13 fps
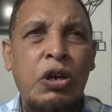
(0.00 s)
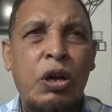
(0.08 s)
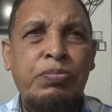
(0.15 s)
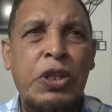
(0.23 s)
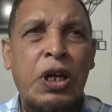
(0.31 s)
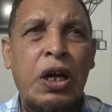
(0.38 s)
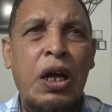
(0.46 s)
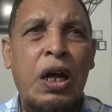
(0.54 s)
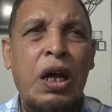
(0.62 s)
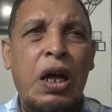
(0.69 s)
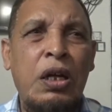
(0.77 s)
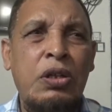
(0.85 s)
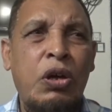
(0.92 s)
সপ্তাহ
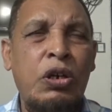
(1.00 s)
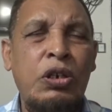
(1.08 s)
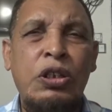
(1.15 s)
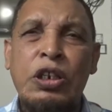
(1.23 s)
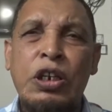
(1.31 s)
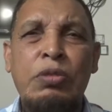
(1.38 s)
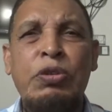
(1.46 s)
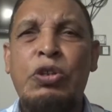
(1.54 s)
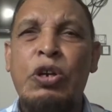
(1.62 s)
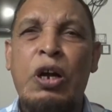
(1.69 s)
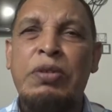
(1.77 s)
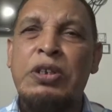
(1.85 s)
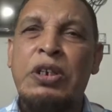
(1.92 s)
দশ দিনের
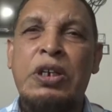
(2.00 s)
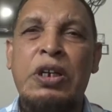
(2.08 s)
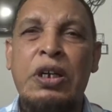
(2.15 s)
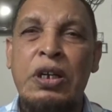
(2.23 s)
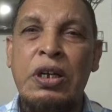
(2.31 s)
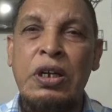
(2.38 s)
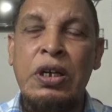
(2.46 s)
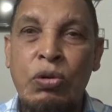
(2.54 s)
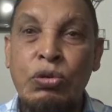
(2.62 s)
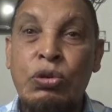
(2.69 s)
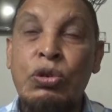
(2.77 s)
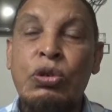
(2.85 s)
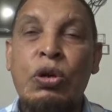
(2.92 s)
ভিতরে আমাদেরকে
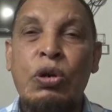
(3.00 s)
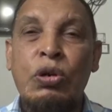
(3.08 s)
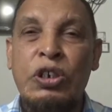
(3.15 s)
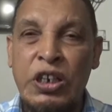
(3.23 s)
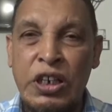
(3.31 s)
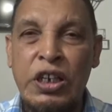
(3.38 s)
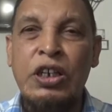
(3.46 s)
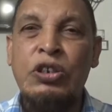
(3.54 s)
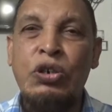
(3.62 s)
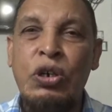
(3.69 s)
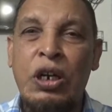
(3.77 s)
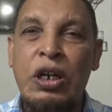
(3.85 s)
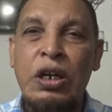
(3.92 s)
উচ্চতর ট্রেনিংয়ের
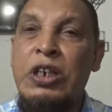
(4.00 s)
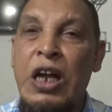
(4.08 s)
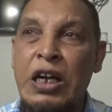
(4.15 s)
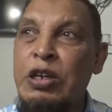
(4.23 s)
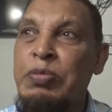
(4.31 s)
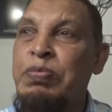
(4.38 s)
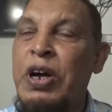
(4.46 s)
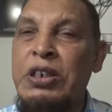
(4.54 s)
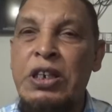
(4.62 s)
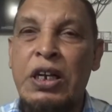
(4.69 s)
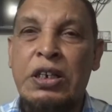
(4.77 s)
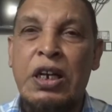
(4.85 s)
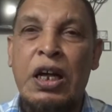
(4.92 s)
জন্য টাকির
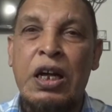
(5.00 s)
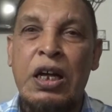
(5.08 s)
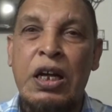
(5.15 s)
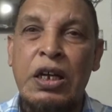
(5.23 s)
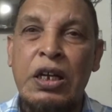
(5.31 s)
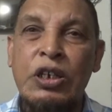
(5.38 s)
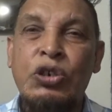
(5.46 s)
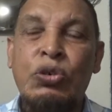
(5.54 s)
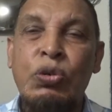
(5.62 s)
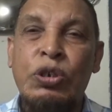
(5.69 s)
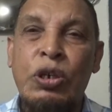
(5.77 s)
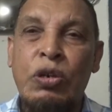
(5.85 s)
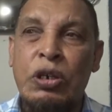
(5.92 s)
পাশে একটা
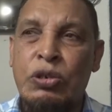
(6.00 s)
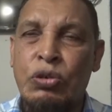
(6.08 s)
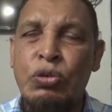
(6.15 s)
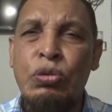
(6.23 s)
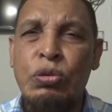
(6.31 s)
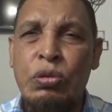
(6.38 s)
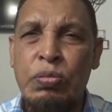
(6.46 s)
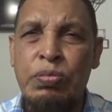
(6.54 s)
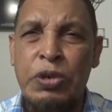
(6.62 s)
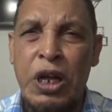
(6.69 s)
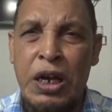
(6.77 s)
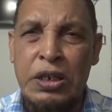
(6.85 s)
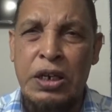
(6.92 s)
স্কুল ছিল একটু
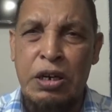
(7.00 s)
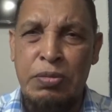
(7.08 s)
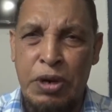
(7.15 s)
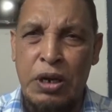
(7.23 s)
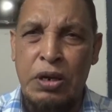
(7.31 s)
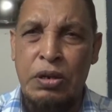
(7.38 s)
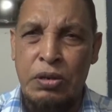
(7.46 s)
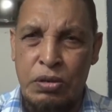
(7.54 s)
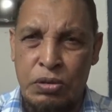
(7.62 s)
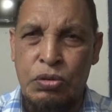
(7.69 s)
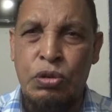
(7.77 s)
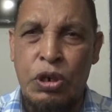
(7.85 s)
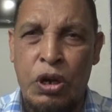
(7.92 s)
এক দেড় মাইল
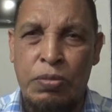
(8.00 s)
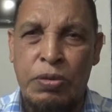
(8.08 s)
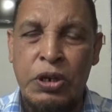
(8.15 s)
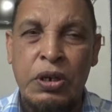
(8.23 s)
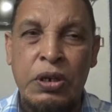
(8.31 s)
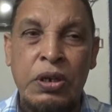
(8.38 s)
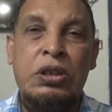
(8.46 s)
দূরে হবে